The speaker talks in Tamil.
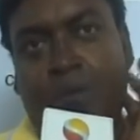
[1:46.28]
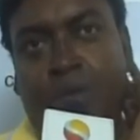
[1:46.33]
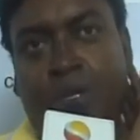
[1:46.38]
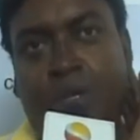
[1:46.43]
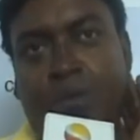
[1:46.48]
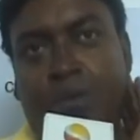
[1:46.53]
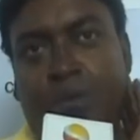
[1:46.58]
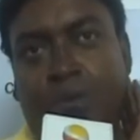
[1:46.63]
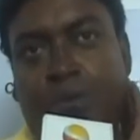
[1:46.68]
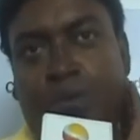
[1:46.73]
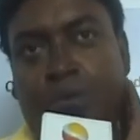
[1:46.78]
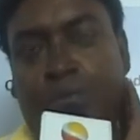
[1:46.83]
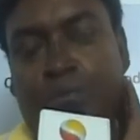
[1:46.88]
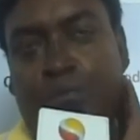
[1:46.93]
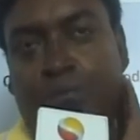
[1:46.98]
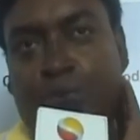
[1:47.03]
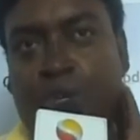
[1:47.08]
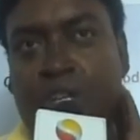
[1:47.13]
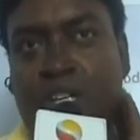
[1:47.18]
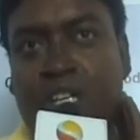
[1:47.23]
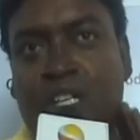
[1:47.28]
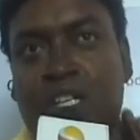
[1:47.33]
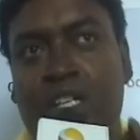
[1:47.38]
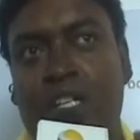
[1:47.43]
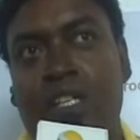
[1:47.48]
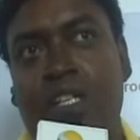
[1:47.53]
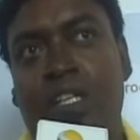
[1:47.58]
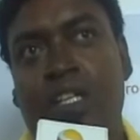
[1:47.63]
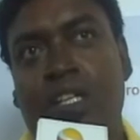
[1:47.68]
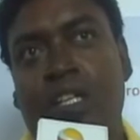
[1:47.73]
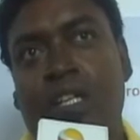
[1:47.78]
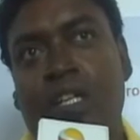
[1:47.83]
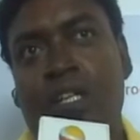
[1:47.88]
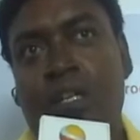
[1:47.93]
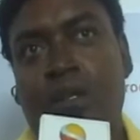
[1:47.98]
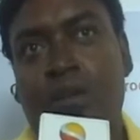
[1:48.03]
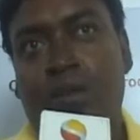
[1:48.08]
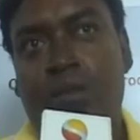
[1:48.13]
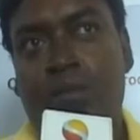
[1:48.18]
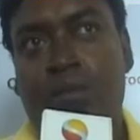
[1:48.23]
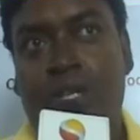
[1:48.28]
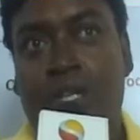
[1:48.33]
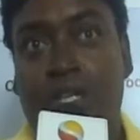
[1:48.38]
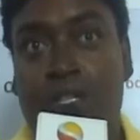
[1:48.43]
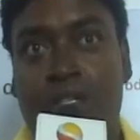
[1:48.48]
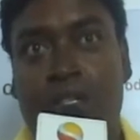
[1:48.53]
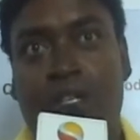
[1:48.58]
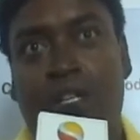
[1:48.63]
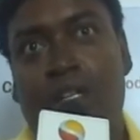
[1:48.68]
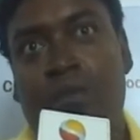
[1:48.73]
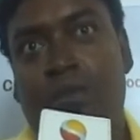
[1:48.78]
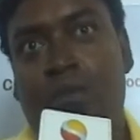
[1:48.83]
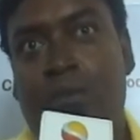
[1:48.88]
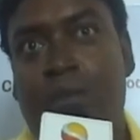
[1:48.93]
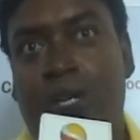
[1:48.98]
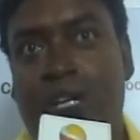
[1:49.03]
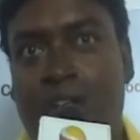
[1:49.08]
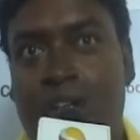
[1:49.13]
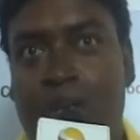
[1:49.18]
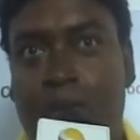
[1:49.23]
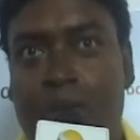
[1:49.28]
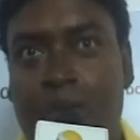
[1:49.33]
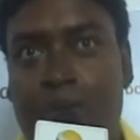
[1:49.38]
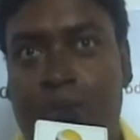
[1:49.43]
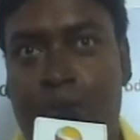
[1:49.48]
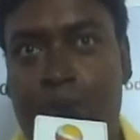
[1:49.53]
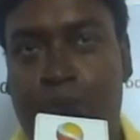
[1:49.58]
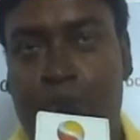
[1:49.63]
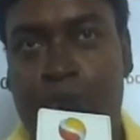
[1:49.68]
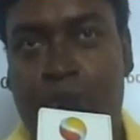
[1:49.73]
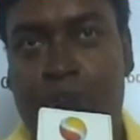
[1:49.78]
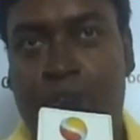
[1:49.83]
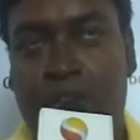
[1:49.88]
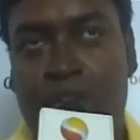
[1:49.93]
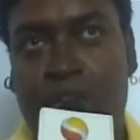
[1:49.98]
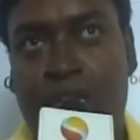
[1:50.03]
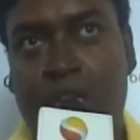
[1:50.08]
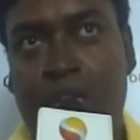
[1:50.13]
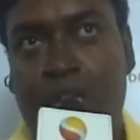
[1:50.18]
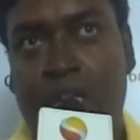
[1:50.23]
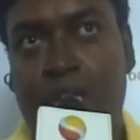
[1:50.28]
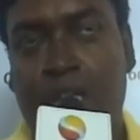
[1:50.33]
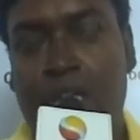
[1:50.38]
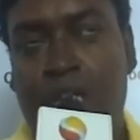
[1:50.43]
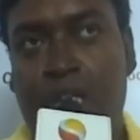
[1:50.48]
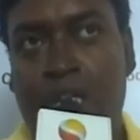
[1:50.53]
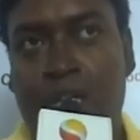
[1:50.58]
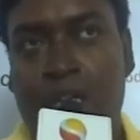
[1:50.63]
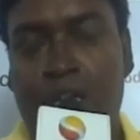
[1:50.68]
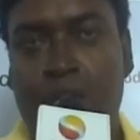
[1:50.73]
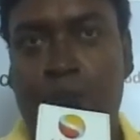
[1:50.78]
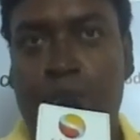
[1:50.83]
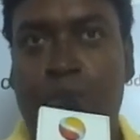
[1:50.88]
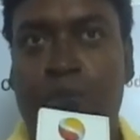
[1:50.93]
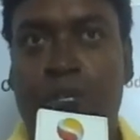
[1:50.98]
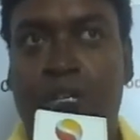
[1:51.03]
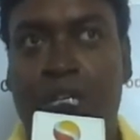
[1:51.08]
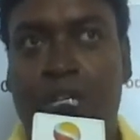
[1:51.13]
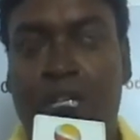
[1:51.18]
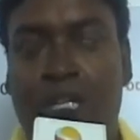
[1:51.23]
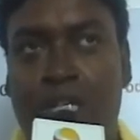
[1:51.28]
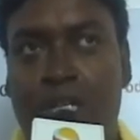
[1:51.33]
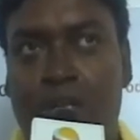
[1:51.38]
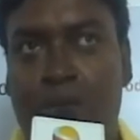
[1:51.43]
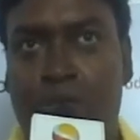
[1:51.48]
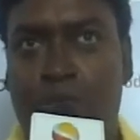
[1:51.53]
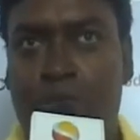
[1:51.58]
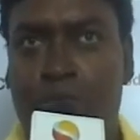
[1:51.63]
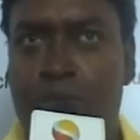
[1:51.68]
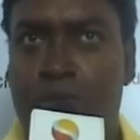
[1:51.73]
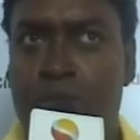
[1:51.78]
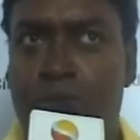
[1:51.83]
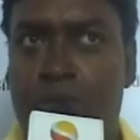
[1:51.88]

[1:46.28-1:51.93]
உள்ள ஒரு பொண்ணு ரொம்ப ரிச்சான ஒரு பேக்ட்ராப்பில் வர பொண்ணு அந்த பொண்ணுக்கு என்னென்னா ரொம்ப